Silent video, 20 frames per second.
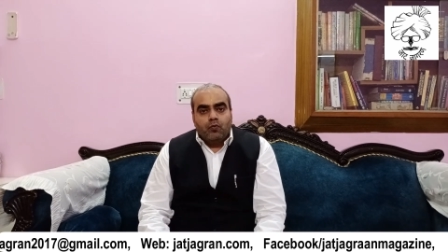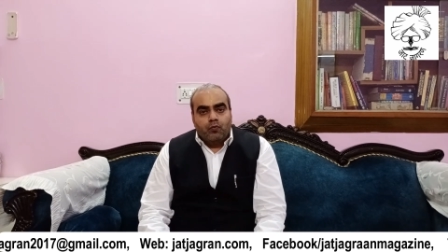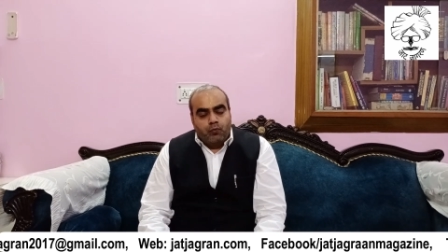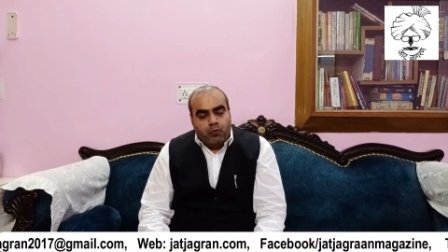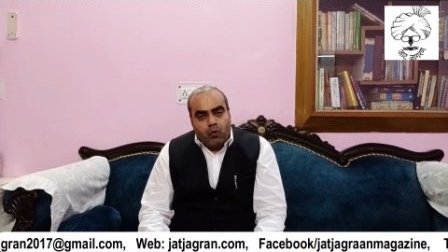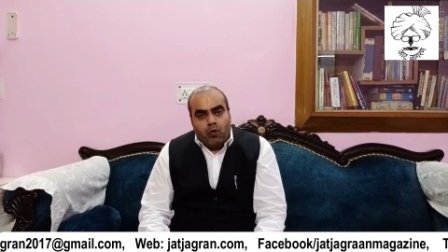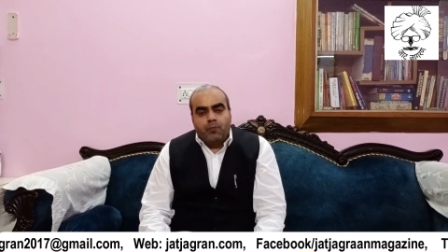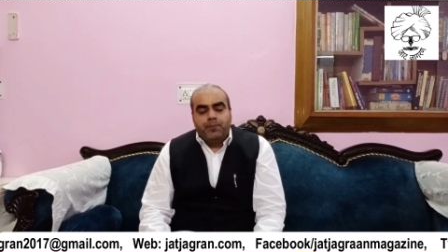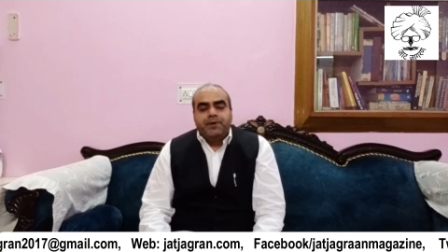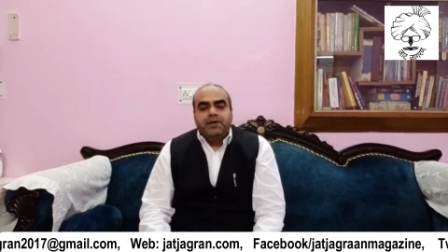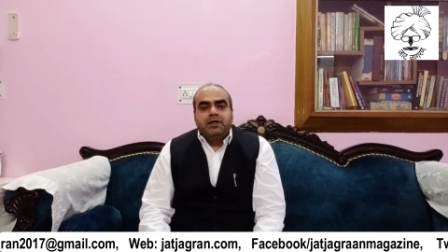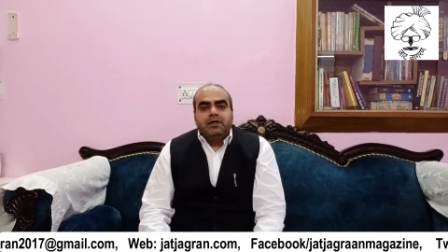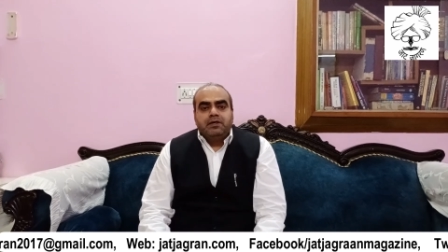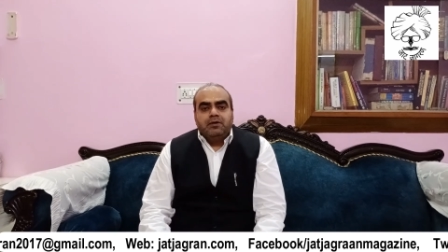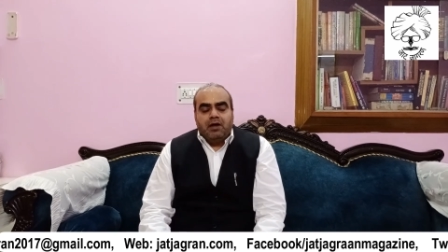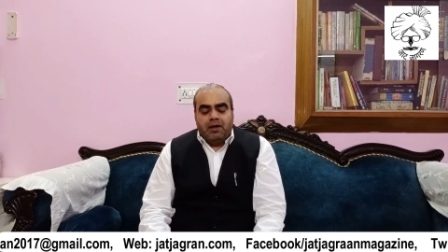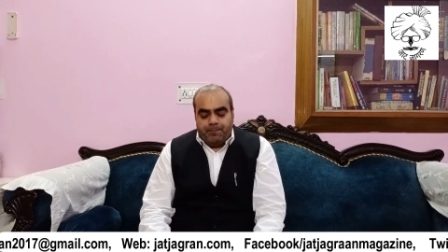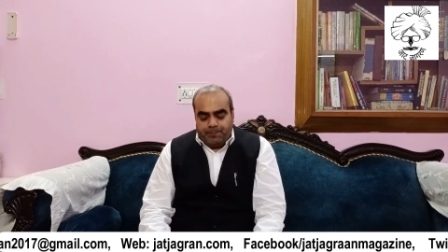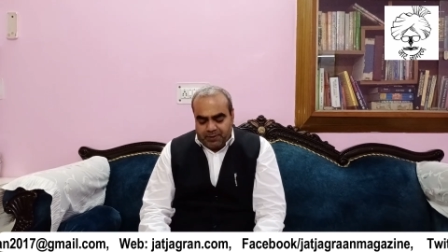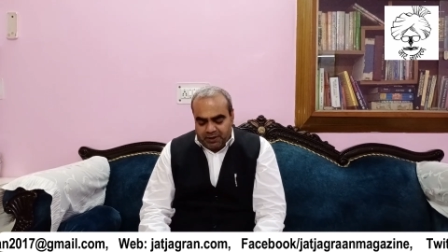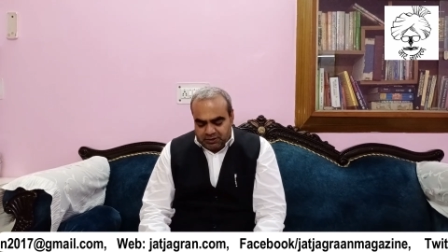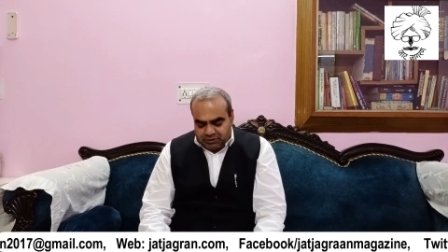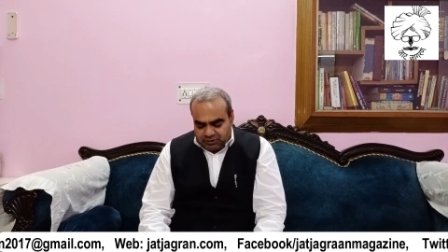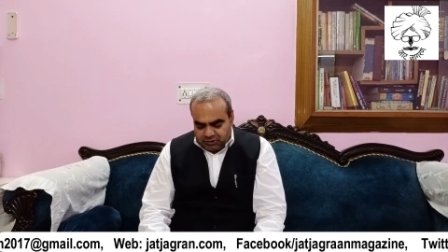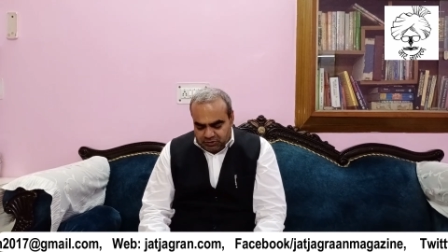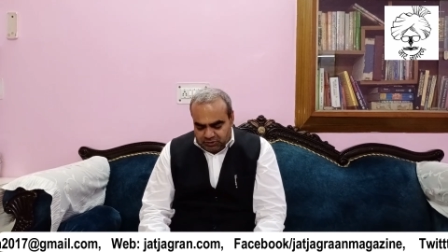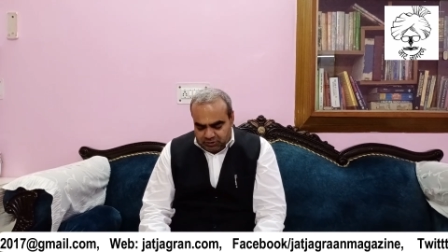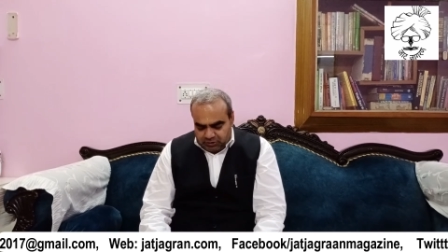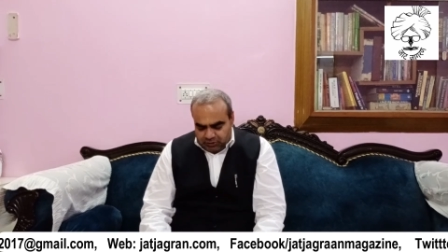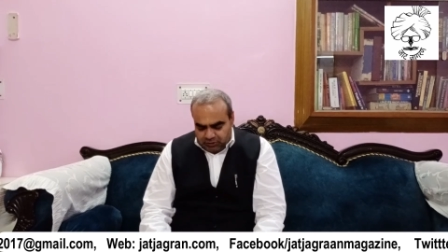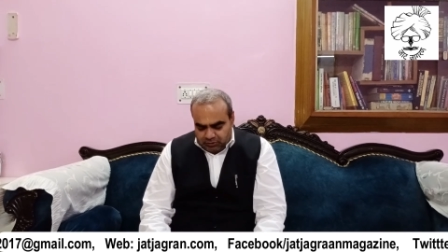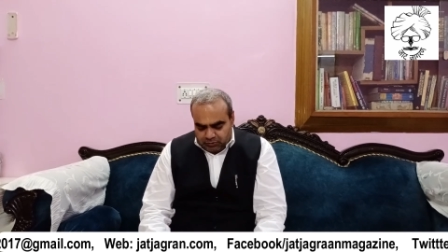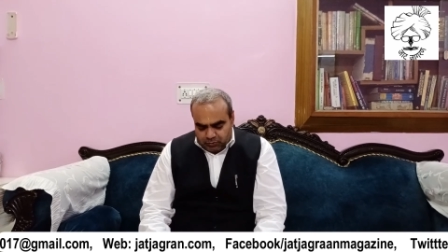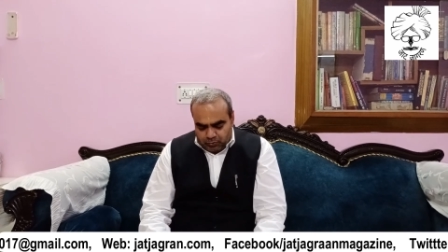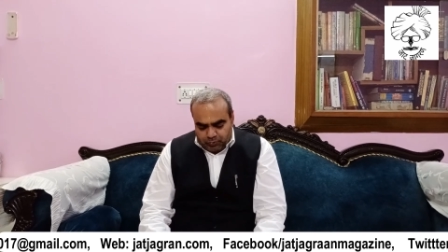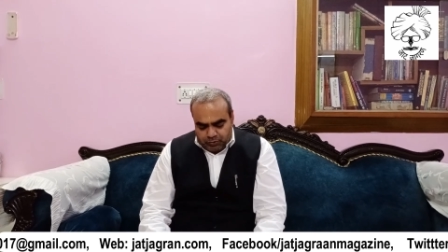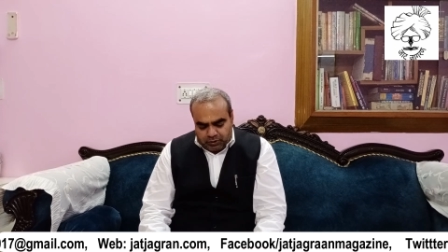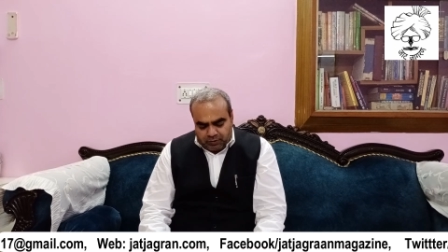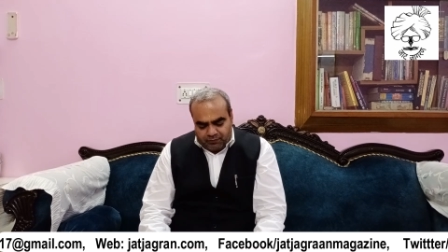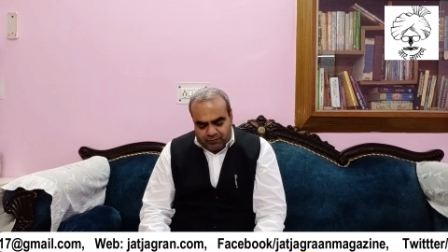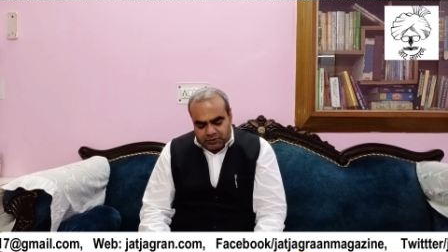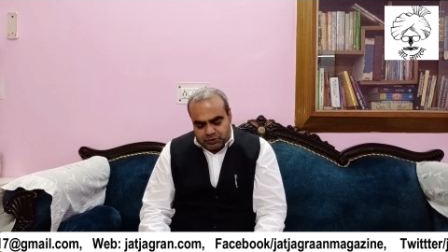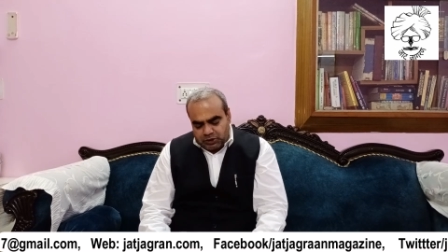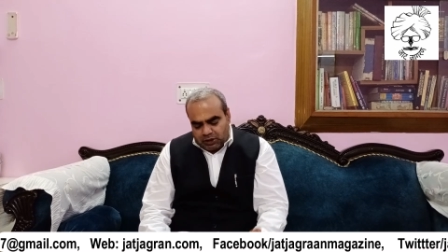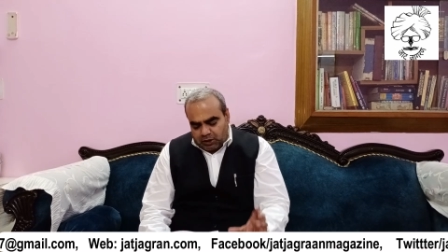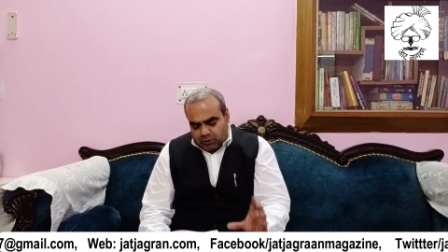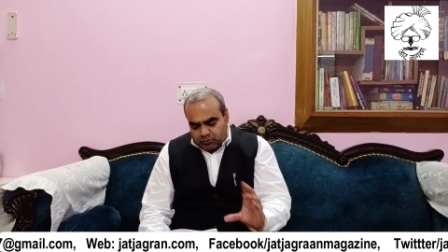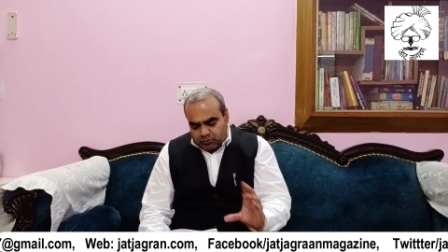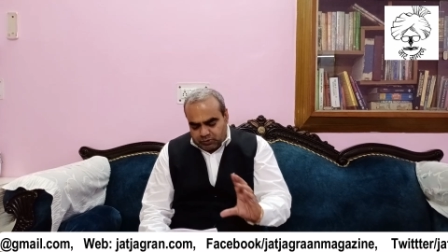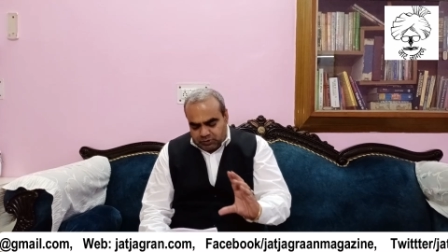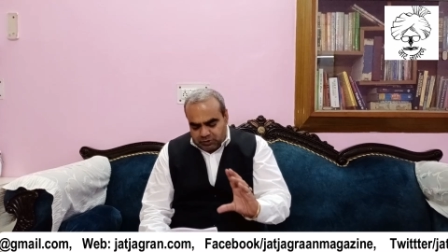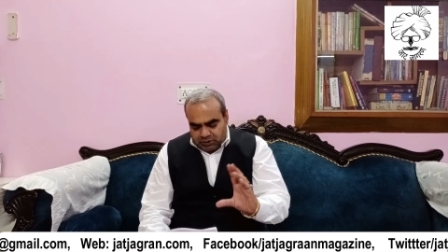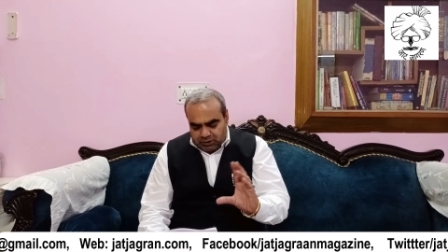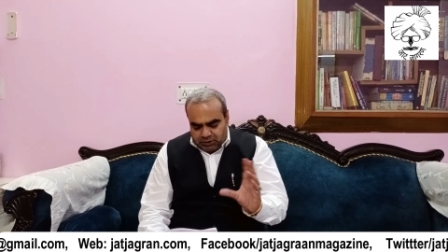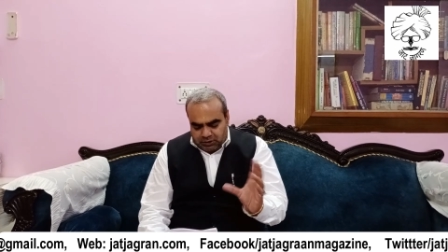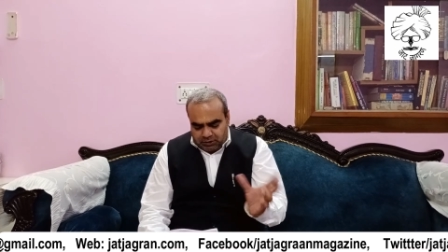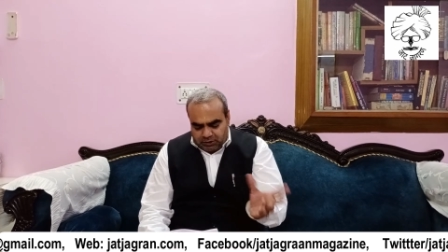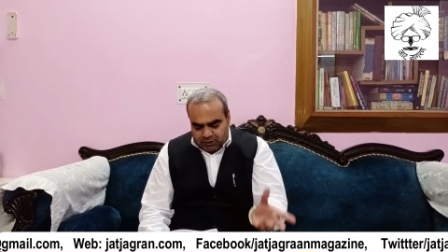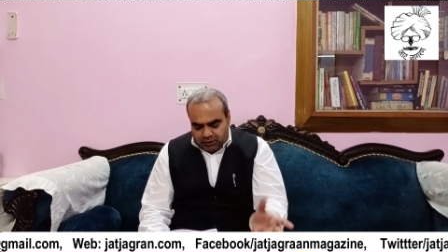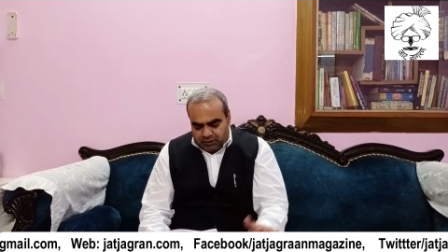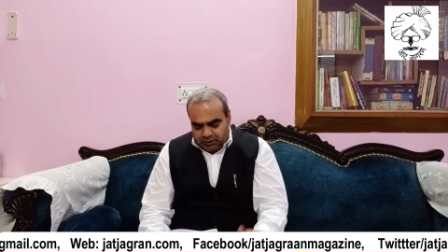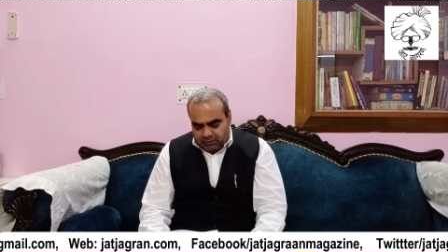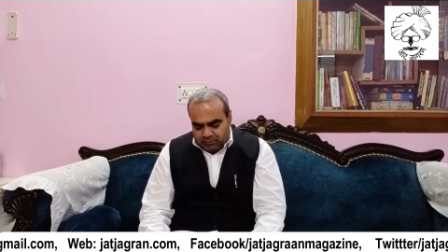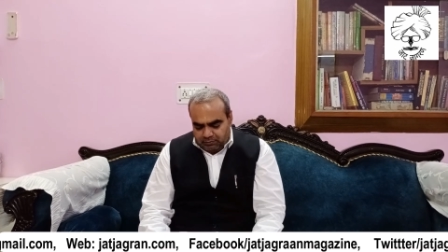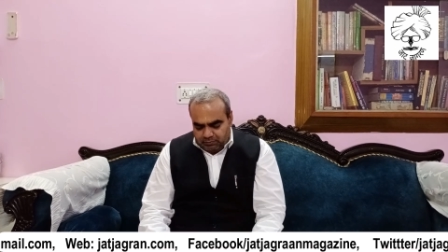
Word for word: वो भी यहाँ पढ़ती थी तो उनके विचारों से इनकी